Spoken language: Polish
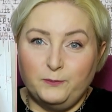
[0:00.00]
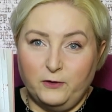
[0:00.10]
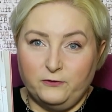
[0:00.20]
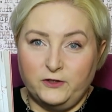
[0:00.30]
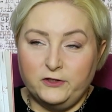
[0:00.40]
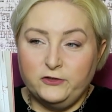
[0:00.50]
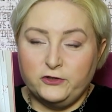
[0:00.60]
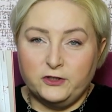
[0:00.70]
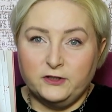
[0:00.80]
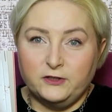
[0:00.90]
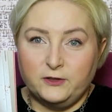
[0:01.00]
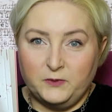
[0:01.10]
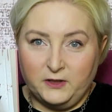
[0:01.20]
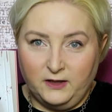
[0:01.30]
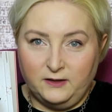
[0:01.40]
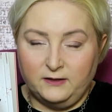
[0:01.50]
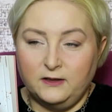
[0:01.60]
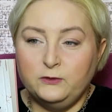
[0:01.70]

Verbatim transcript: Powieść kryminalna,